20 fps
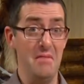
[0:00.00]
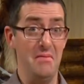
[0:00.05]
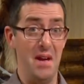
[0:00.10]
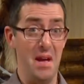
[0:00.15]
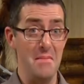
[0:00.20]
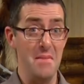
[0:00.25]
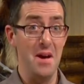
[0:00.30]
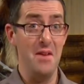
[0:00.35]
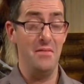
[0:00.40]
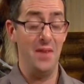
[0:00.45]

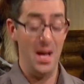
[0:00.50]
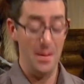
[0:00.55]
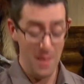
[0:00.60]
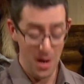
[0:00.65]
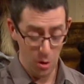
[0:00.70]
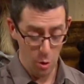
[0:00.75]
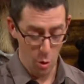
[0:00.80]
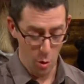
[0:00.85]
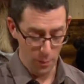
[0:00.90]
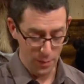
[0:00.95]
vraiment,
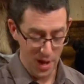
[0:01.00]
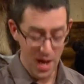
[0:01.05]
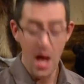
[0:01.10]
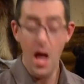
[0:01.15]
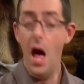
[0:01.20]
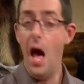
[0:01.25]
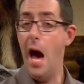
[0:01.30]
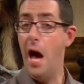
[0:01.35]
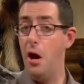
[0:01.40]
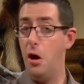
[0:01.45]
vraiment complet
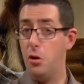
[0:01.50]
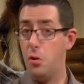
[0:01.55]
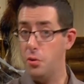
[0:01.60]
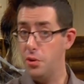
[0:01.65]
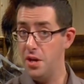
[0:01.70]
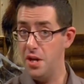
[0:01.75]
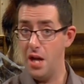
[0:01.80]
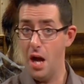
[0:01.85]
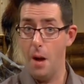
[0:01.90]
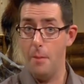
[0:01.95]
alors qu'on
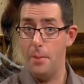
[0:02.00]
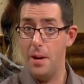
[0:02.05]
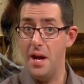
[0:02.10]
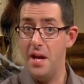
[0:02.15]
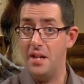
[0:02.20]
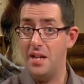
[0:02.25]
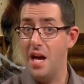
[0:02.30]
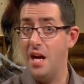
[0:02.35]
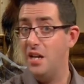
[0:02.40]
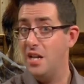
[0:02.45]
est en
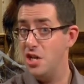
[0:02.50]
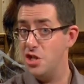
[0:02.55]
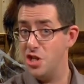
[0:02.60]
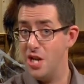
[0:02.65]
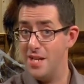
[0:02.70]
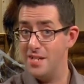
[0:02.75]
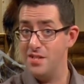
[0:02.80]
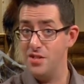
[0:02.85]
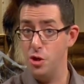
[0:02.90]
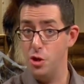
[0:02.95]
plein temps de la
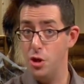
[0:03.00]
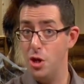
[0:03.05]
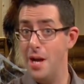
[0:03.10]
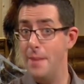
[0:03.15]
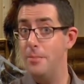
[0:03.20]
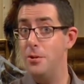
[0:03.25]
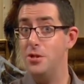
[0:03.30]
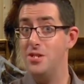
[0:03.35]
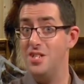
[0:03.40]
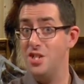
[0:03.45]
chasse, de la
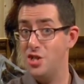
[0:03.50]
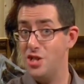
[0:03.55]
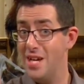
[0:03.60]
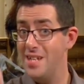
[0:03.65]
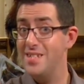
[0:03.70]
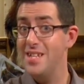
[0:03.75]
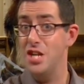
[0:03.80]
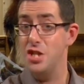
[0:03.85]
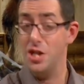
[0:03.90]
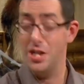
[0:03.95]
petite chasse
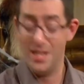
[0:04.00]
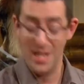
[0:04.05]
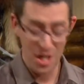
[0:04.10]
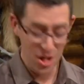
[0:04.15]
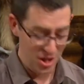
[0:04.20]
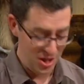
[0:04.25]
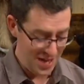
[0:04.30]
de la, chasse